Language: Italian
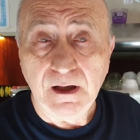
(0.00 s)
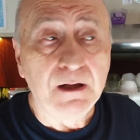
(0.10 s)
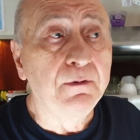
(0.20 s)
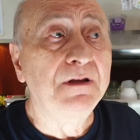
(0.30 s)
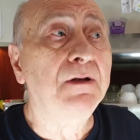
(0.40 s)
e
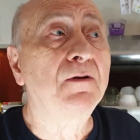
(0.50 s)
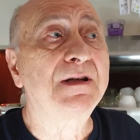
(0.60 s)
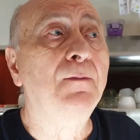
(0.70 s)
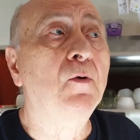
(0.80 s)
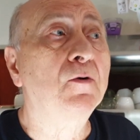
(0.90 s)
quindi noi
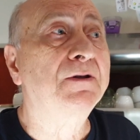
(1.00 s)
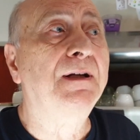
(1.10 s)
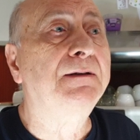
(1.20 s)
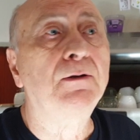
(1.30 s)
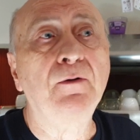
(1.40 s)
siamo
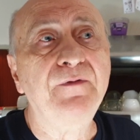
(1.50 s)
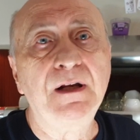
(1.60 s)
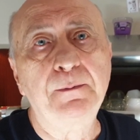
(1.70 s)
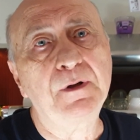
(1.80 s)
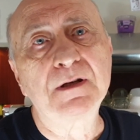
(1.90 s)
costretti, non
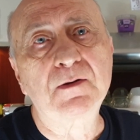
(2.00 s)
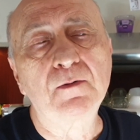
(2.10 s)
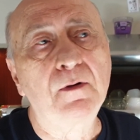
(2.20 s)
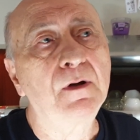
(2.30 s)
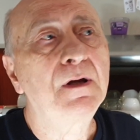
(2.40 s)
viene più
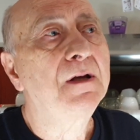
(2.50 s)
nessuno,